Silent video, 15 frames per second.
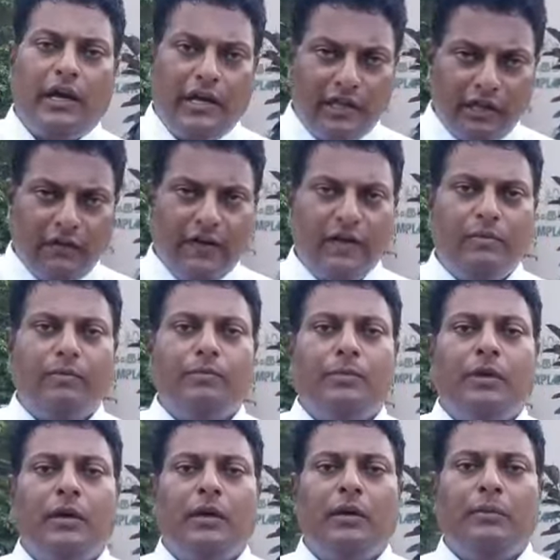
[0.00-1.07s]
எதிர்வரும்
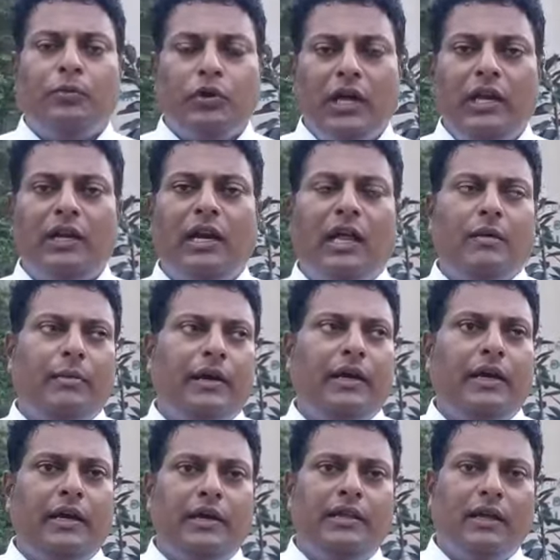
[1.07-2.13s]

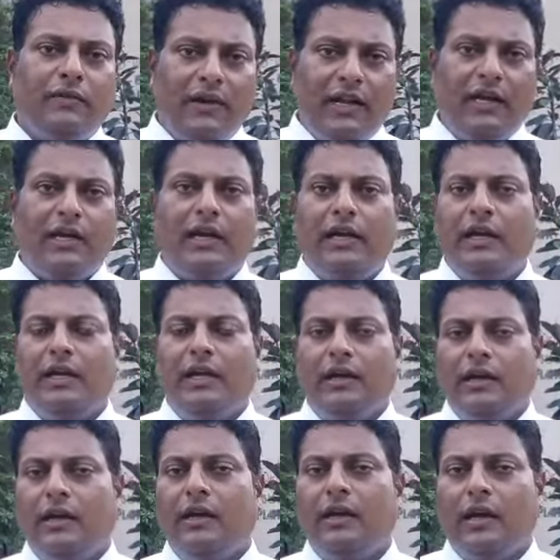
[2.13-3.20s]
புதன்கிழமை இந்த வழக்கை
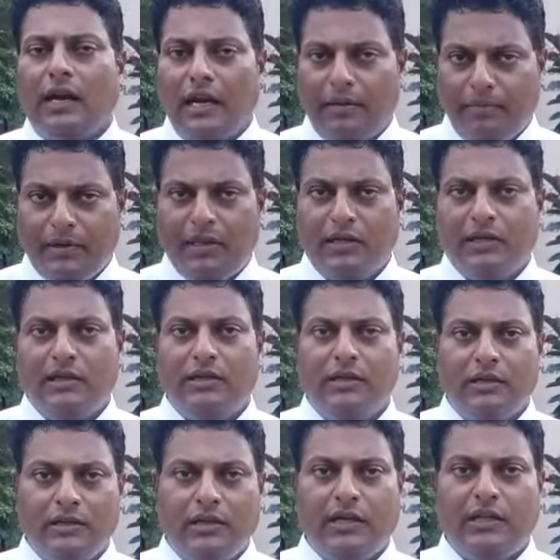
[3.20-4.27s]
அழைப்பதற்கு
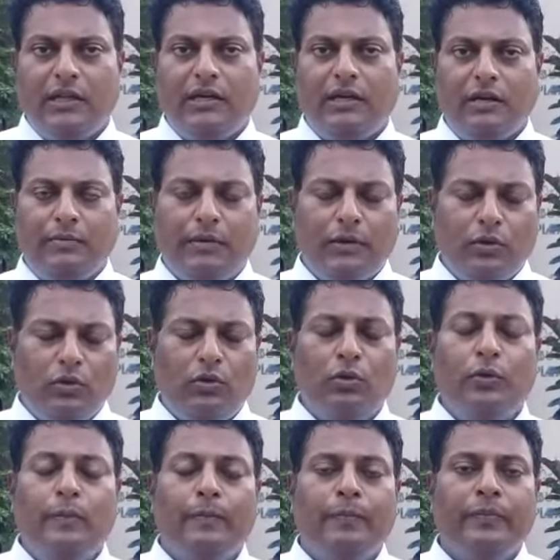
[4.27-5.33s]

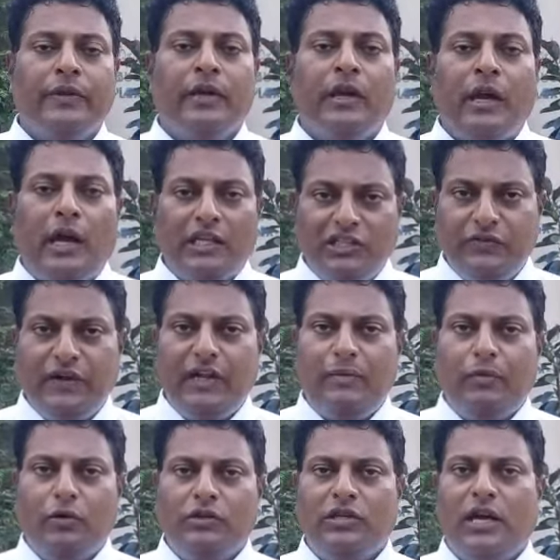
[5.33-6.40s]
திகதியிட்டிருப்பதோடு அச்சுவேலி
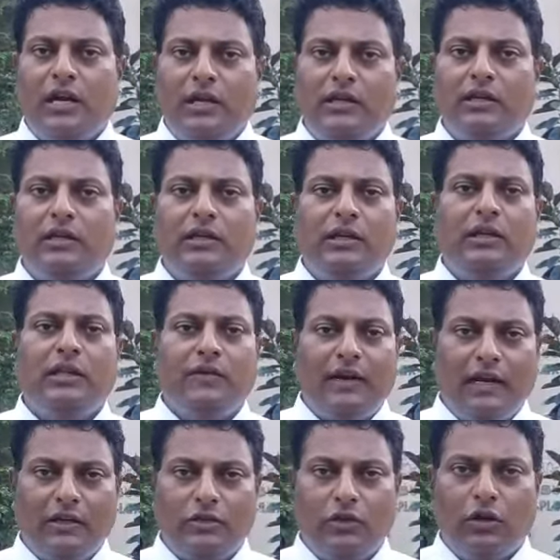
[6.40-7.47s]
போலீசாருக்கு இந்த
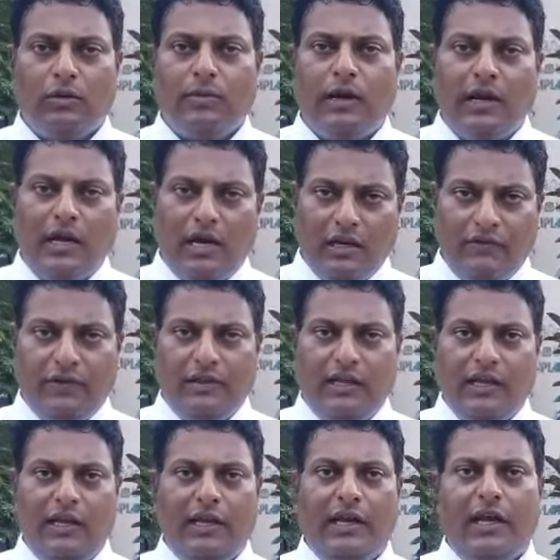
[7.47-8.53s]
வழக்கு தொடர்பான
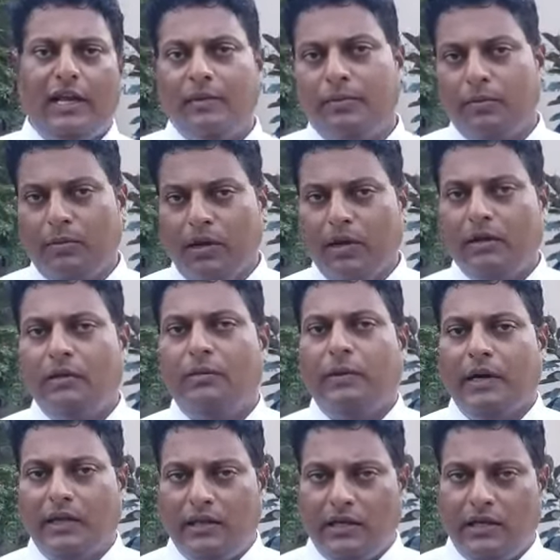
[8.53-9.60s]
அறிவித்தலை அனுப்புமாறு
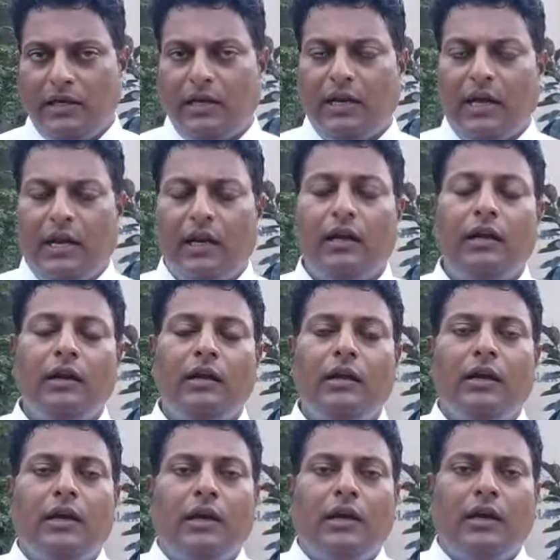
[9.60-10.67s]
பணித்திருக்கின்றார்கள்
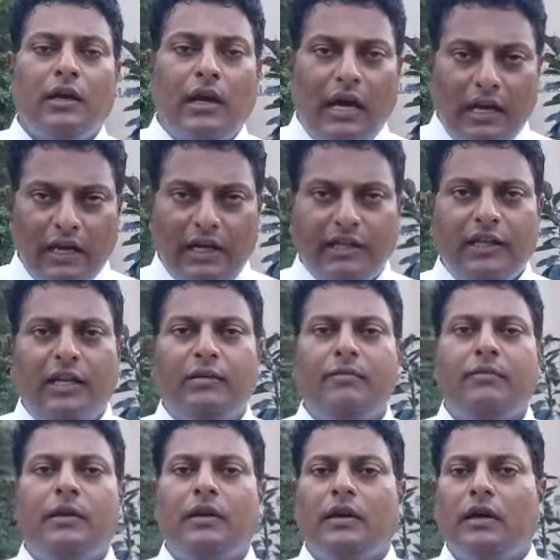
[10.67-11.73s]
அன்றைய
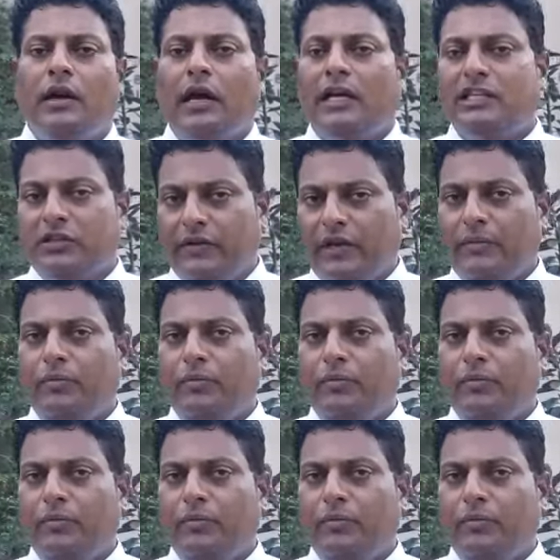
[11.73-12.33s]
தினம் அச்சுவேலி